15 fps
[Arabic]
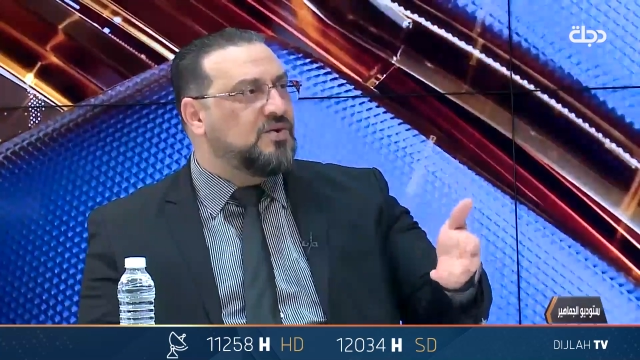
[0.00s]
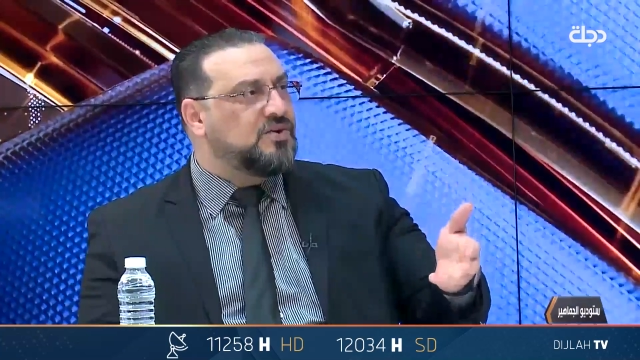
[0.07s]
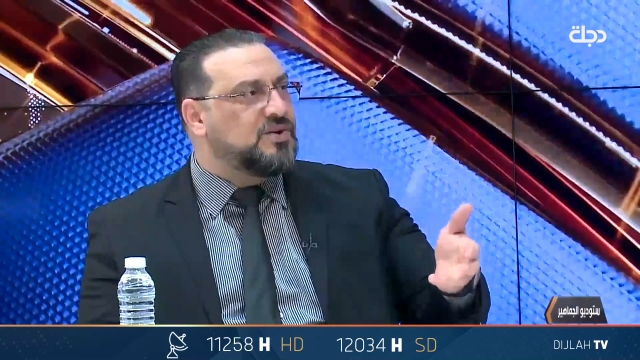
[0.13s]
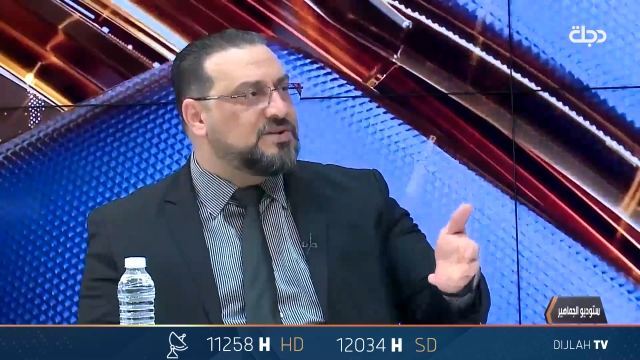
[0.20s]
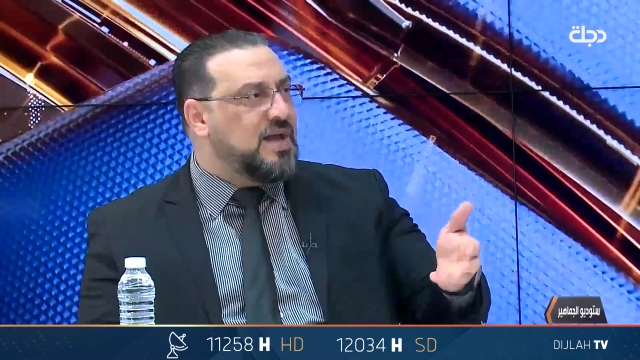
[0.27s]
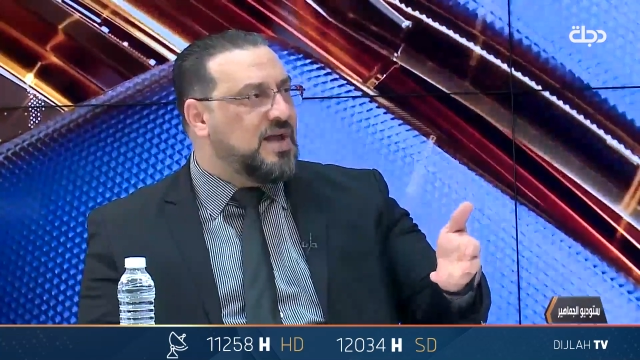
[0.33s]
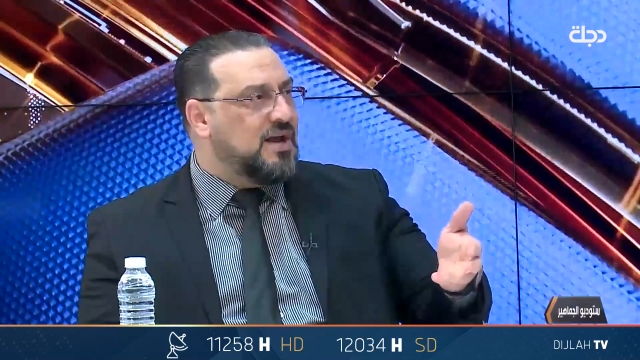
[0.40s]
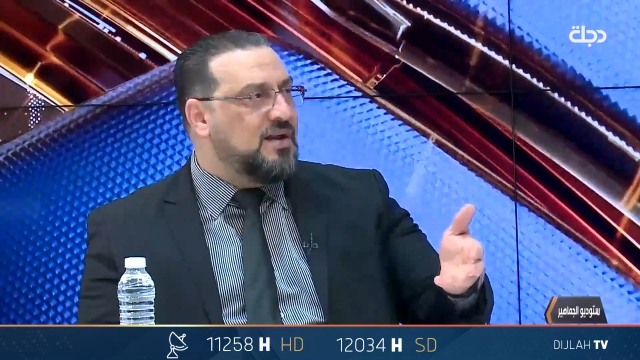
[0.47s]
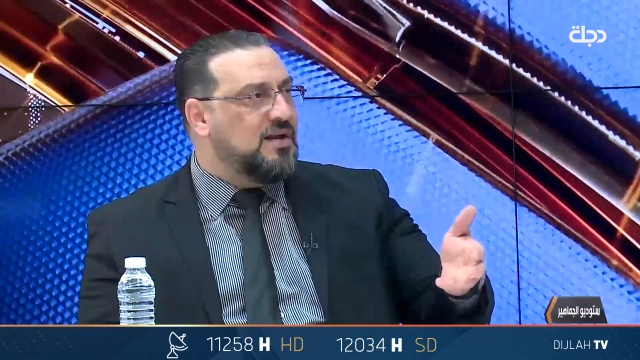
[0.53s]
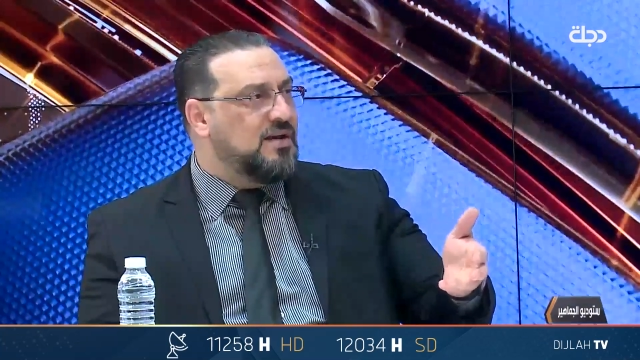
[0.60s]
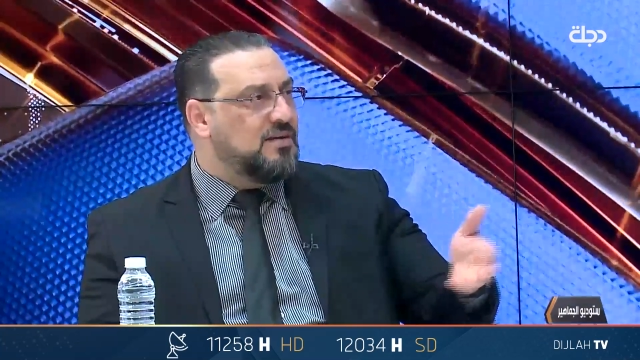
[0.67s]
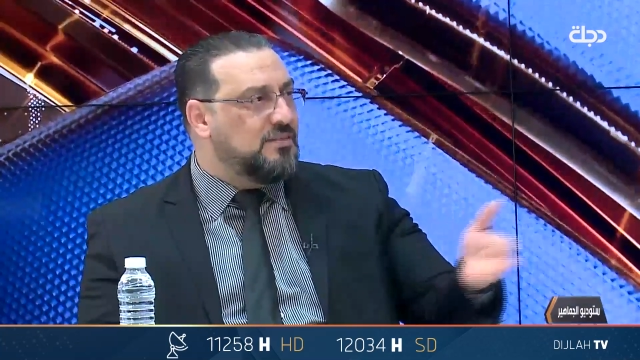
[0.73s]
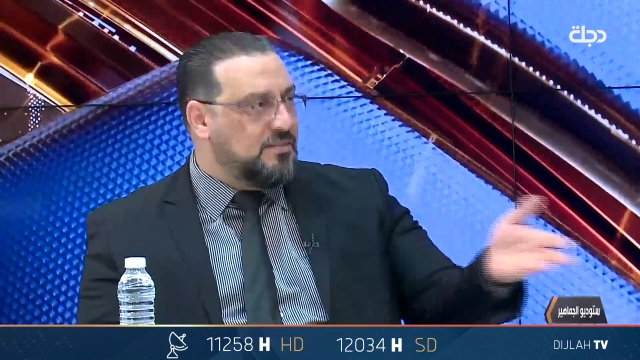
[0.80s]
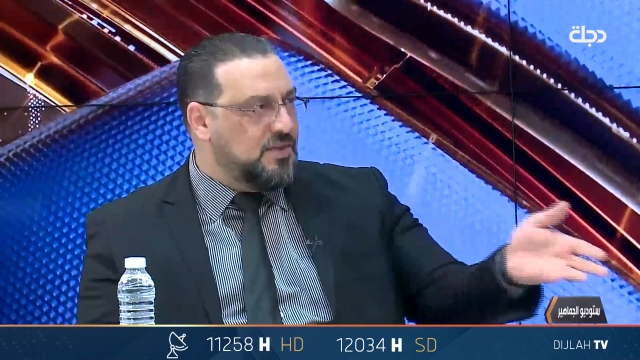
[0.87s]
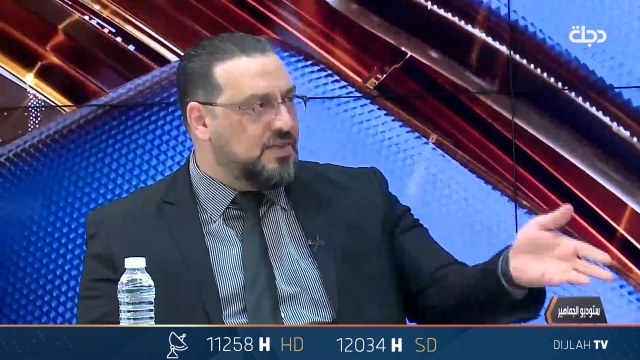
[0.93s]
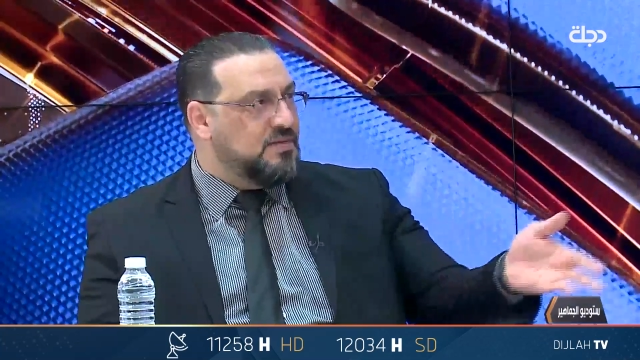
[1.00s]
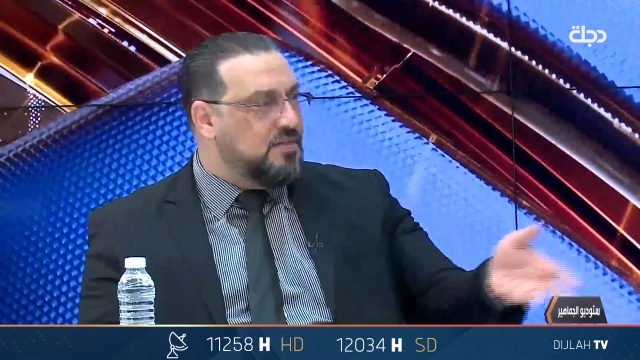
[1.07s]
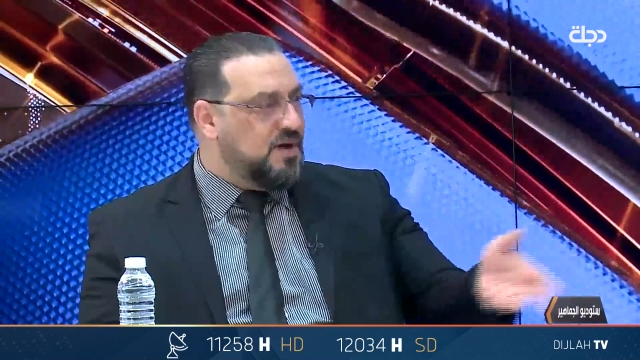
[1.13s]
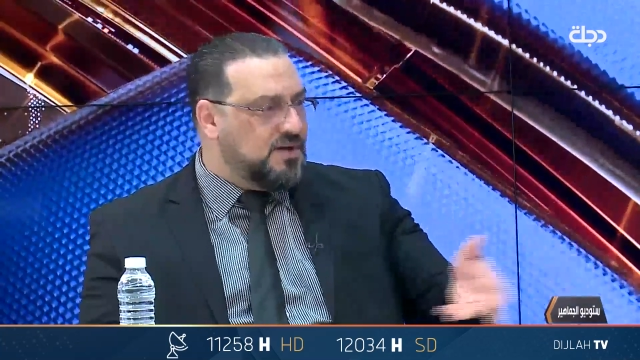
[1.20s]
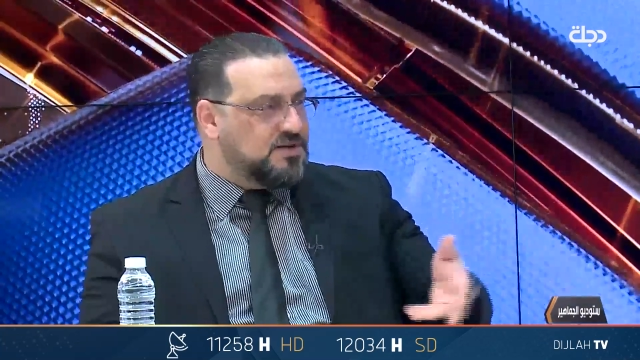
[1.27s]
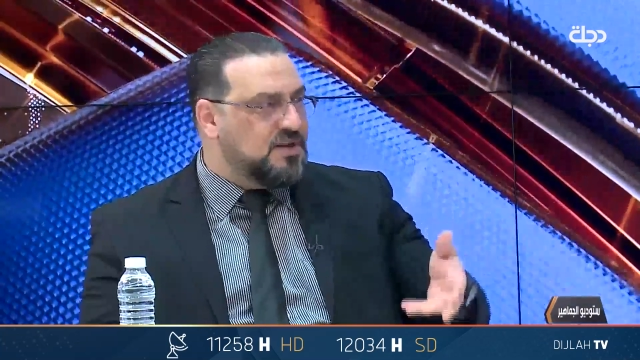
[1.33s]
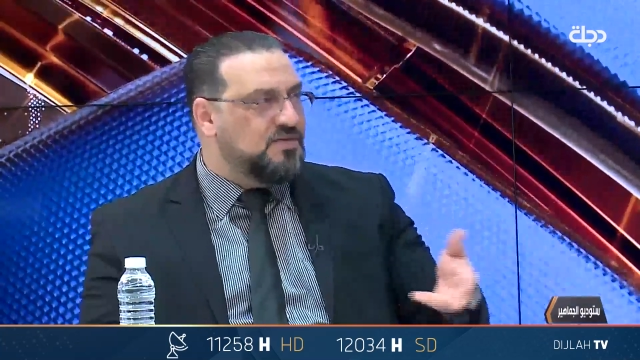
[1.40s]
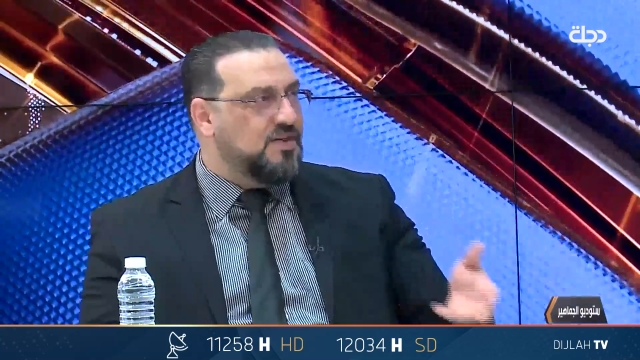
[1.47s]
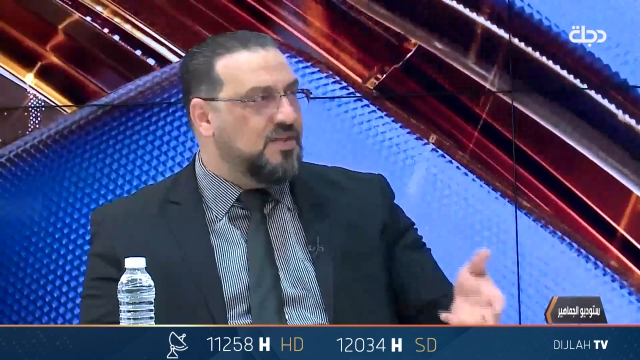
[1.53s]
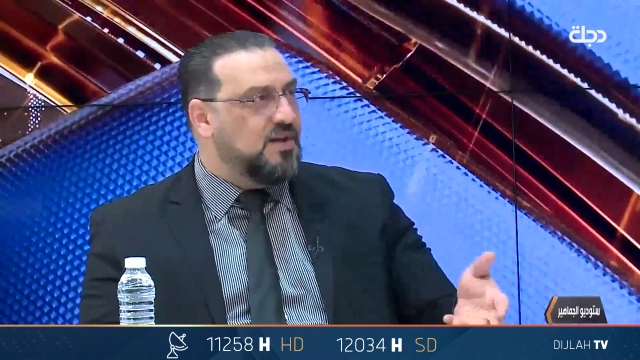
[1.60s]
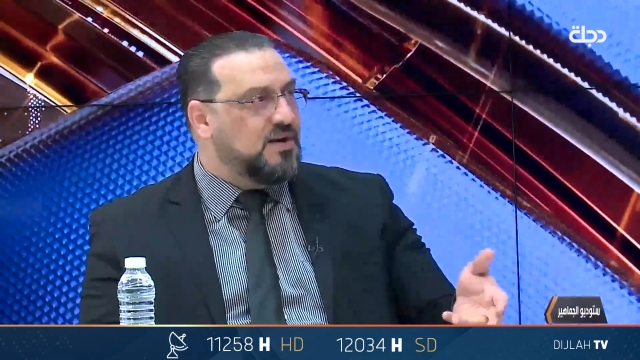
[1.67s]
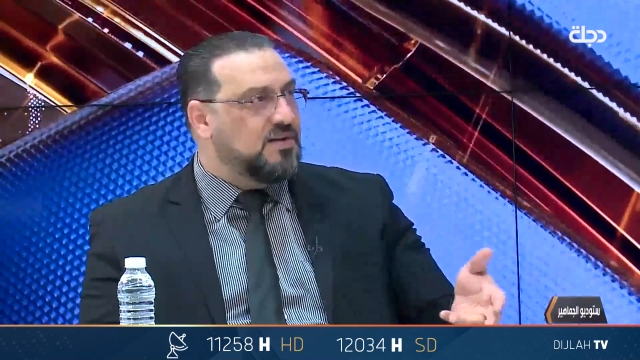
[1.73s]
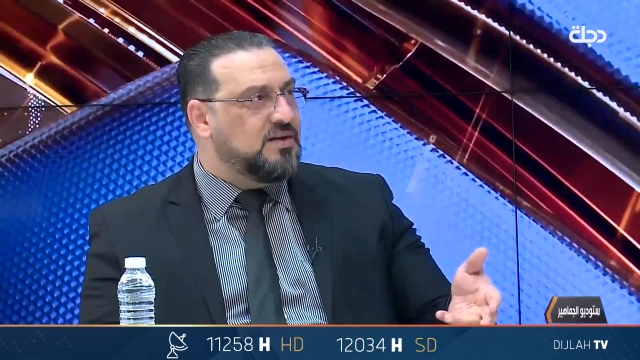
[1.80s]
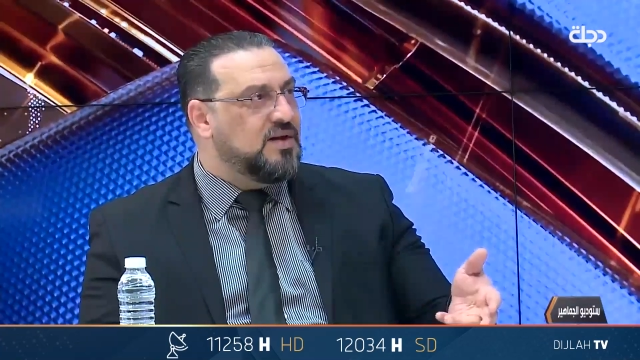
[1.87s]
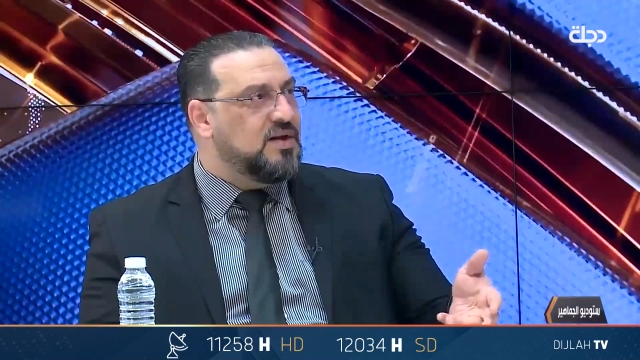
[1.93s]
اتصال مثل ما هسه
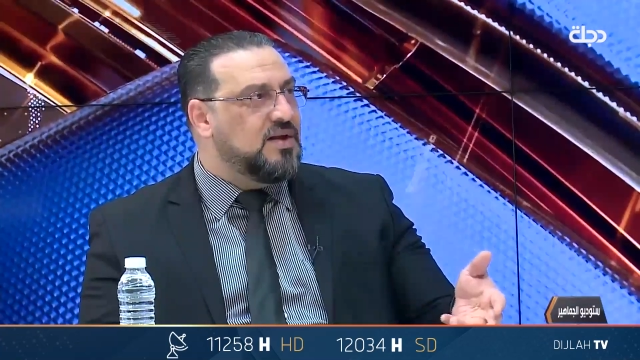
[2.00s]
تفضلت